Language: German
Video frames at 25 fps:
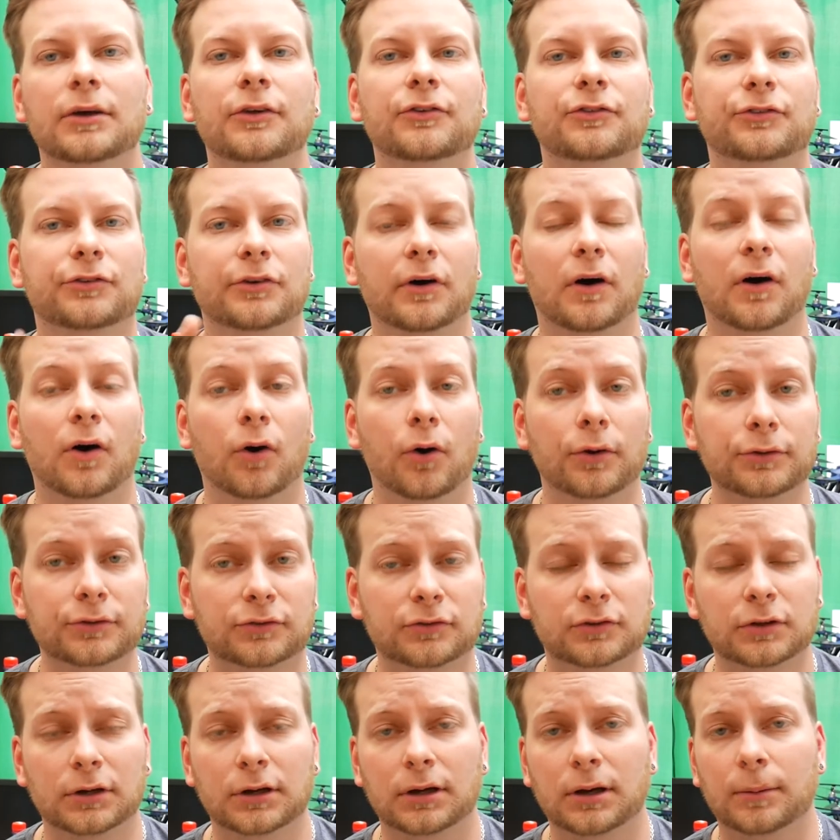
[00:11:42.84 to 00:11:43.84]
So,
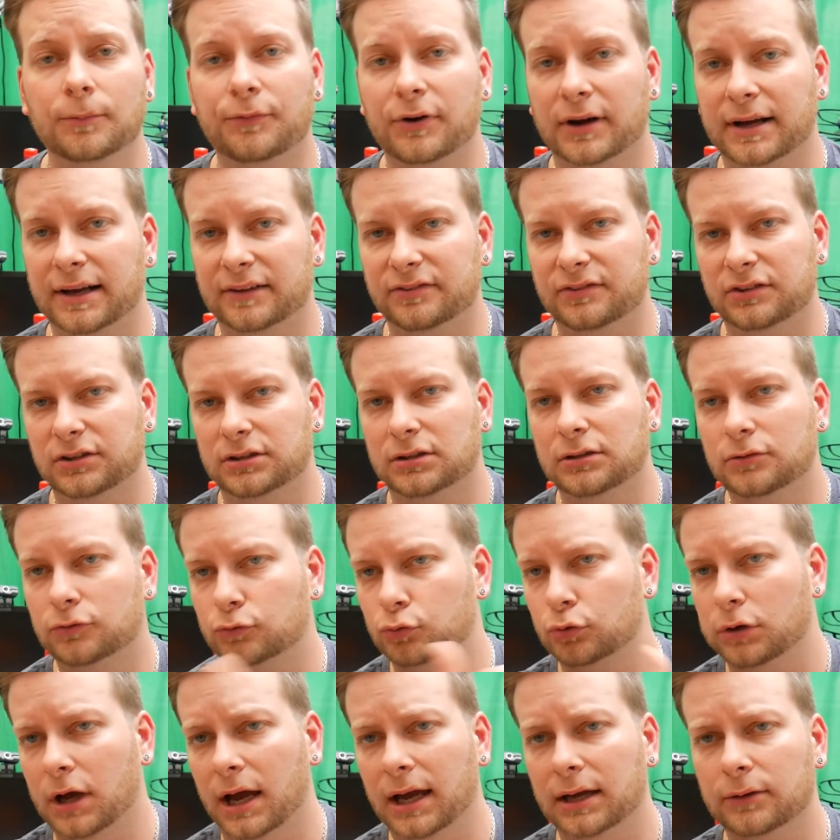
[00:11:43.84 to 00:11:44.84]
und äh, vergesst nicht
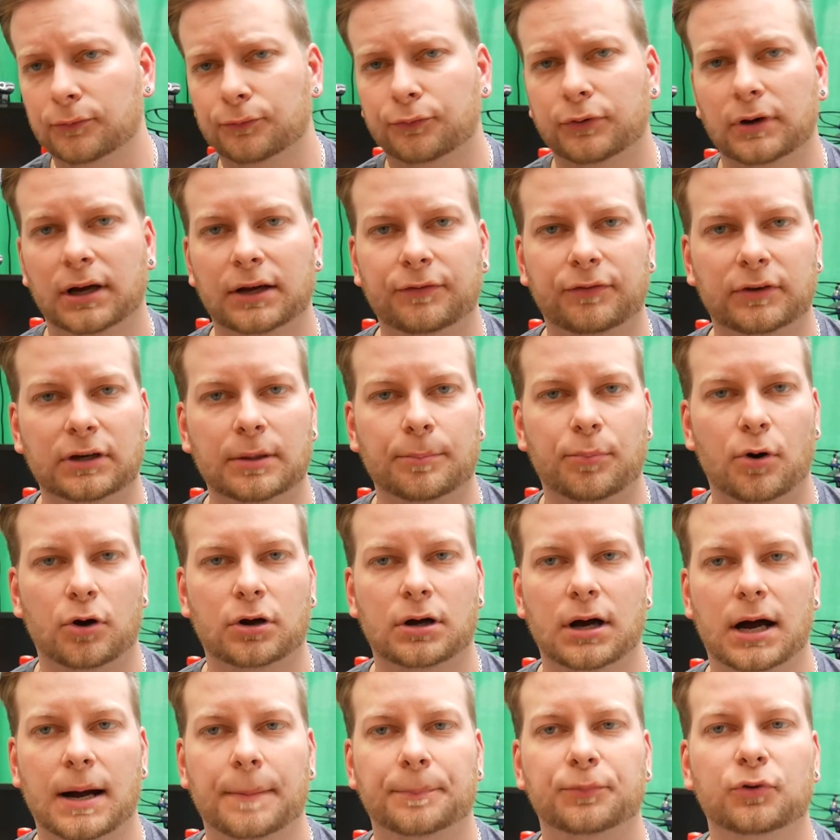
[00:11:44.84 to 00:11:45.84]
zu liken vielleicht, wenn ihr Bock
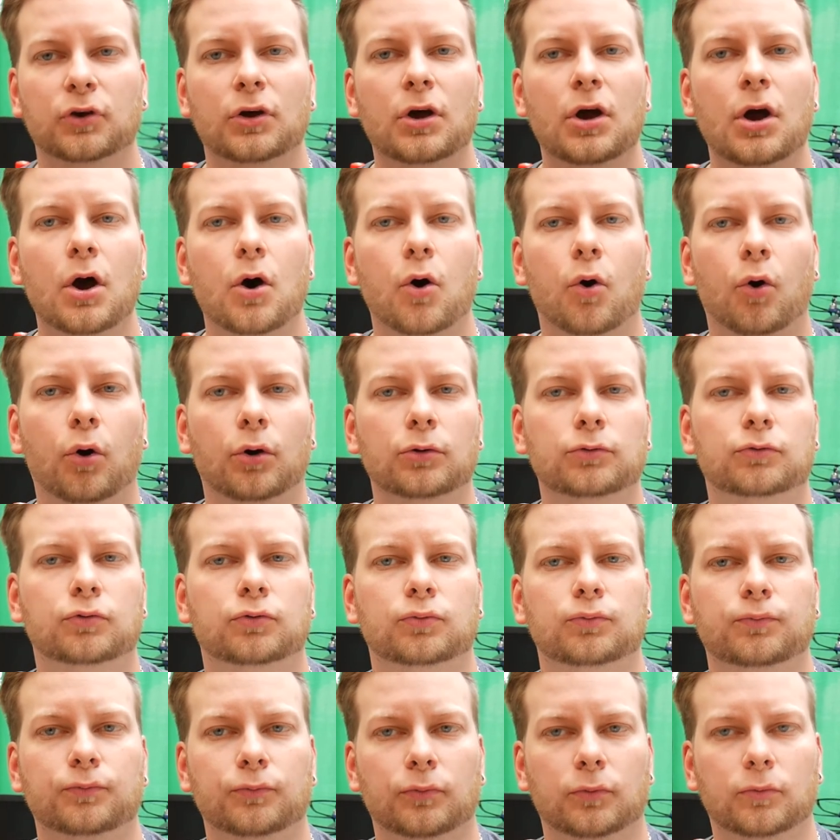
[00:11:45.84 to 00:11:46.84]
habt. Und
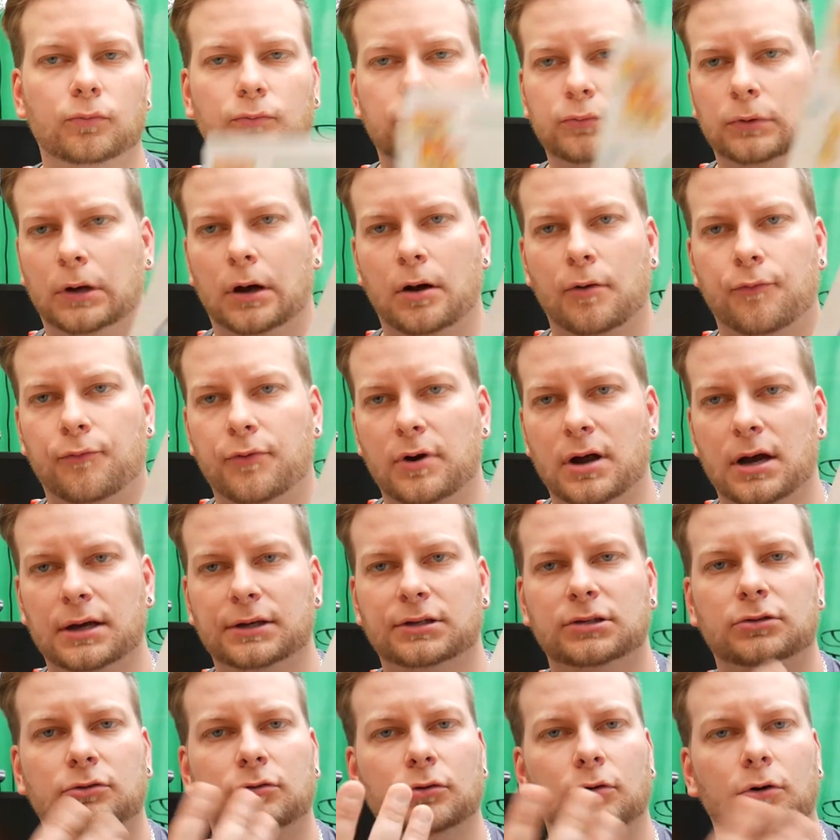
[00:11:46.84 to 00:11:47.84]
ja,
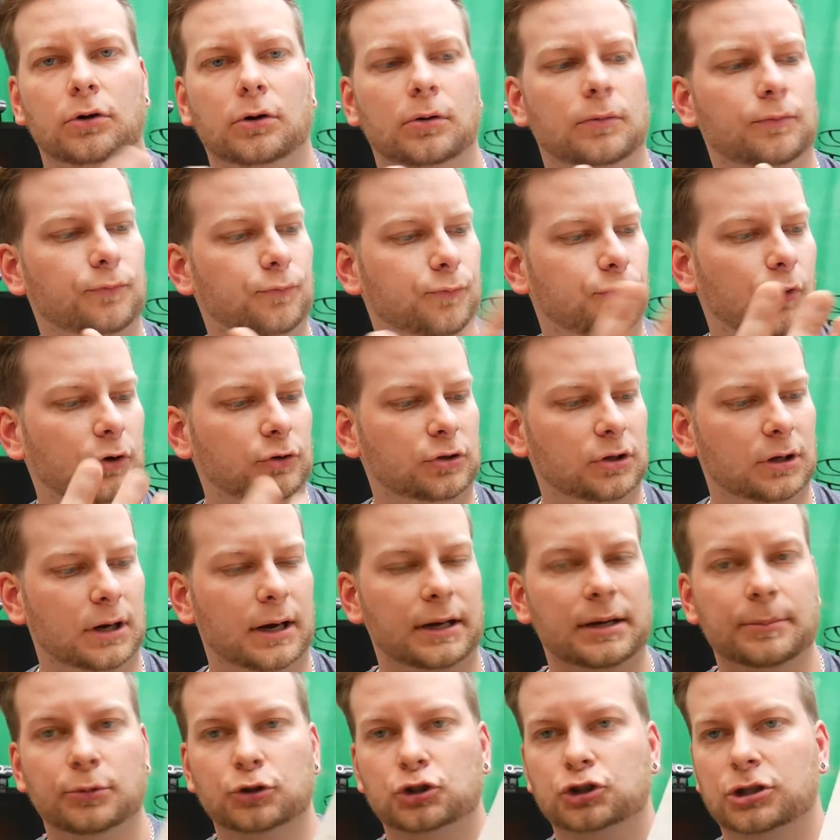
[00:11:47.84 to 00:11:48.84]
vielleicht äh, wollt ihr
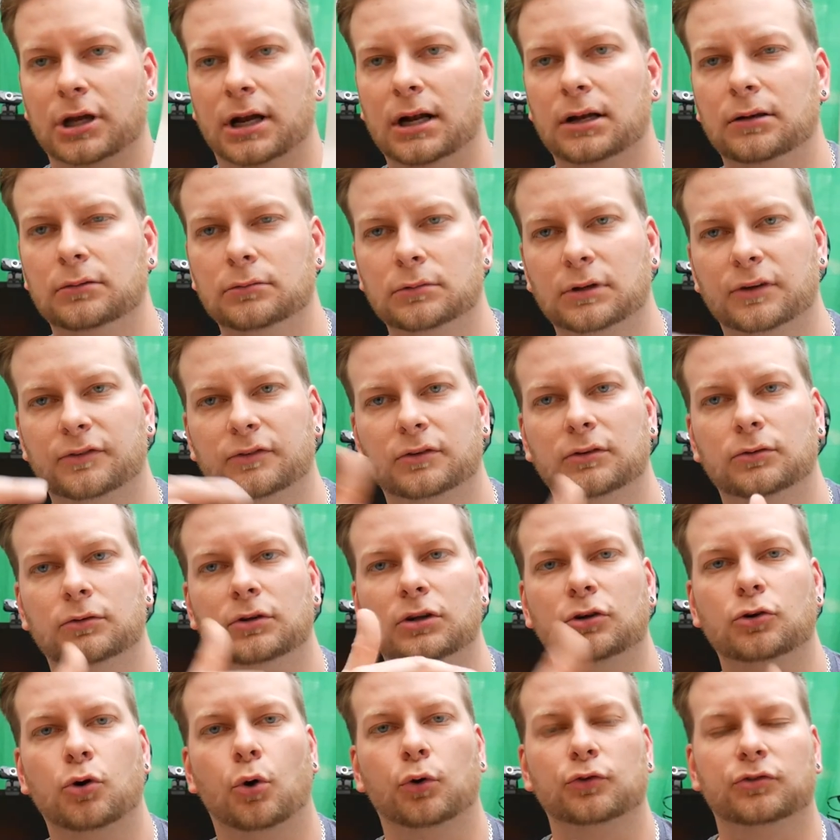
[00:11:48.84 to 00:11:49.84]
eine bestellen. Da sind
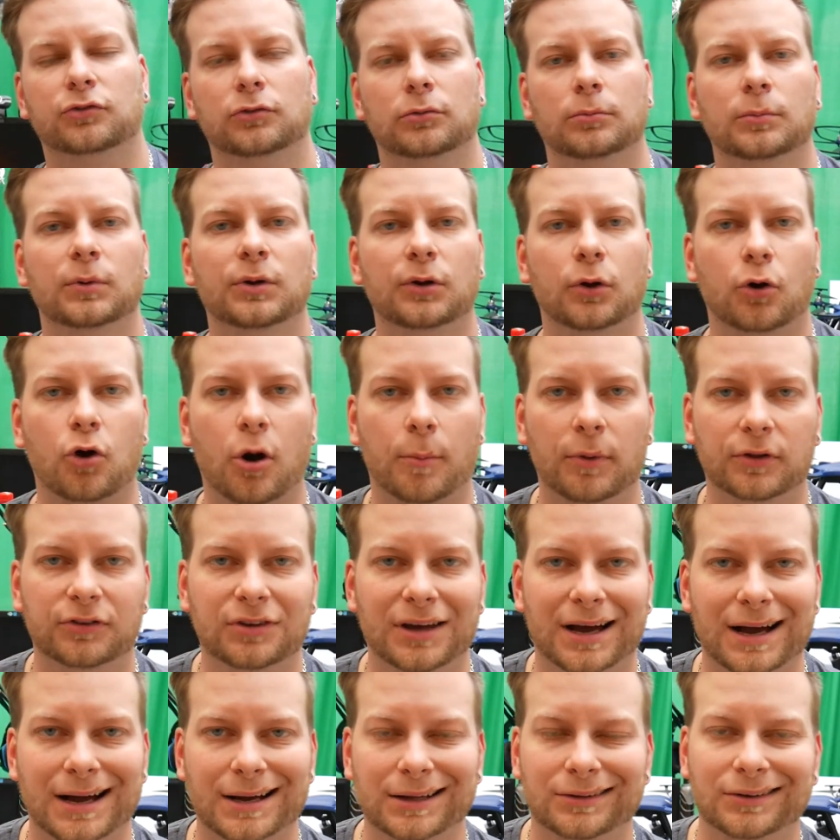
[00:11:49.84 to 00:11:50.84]
die Codes in der
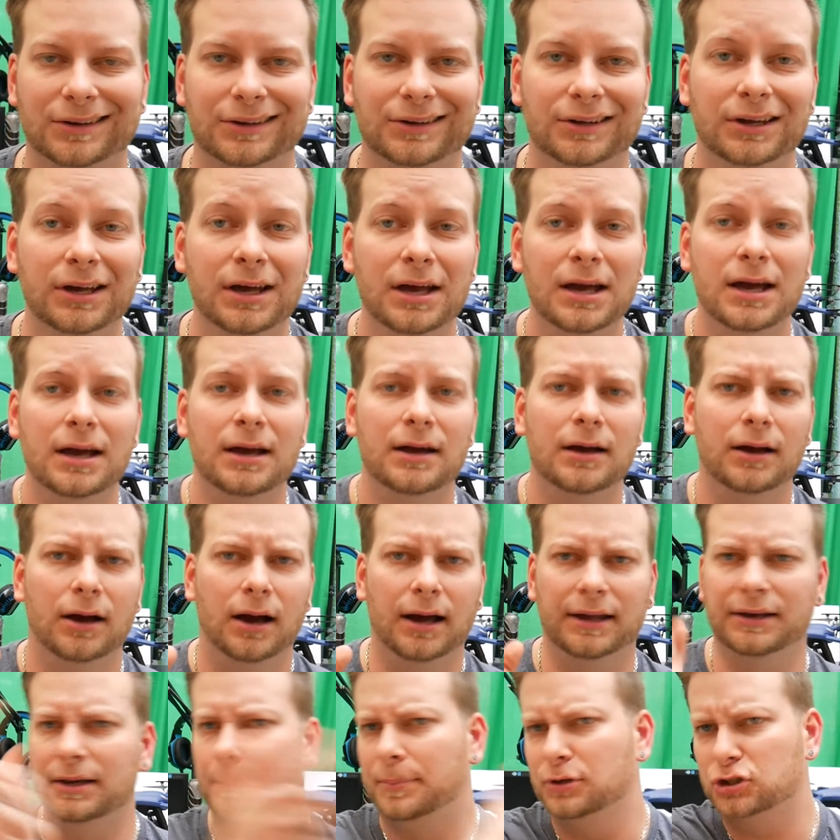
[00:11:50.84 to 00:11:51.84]
Kommentare drin.
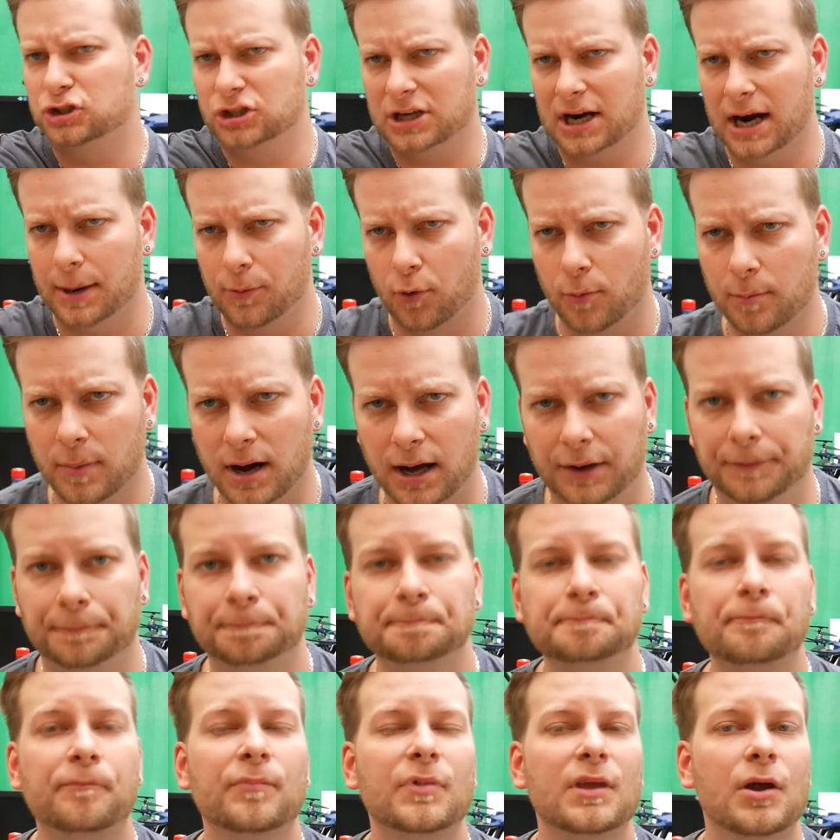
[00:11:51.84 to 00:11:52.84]
In der Beschreibung, Mann.
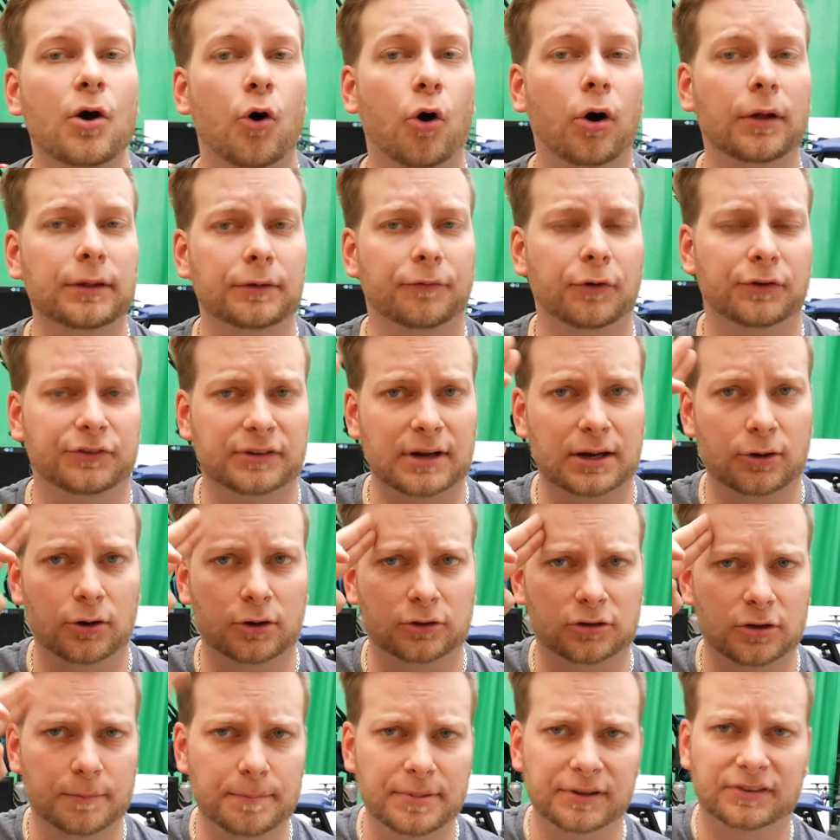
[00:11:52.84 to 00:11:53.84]
Und dann würde ich sagen,
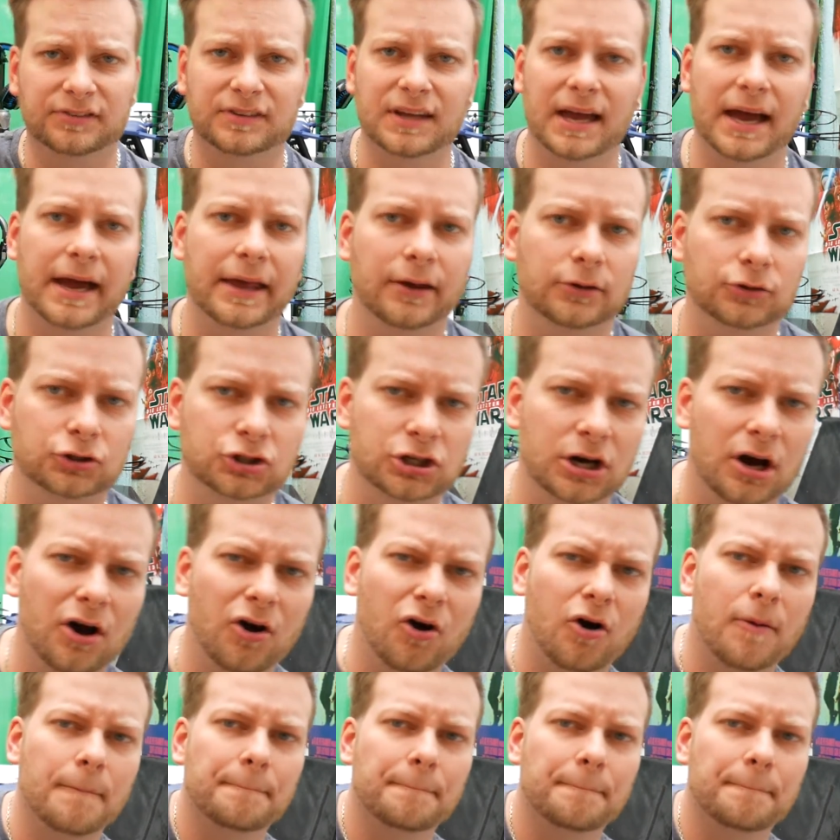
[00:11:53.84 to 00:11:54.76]
Leute, bis dann und ciao.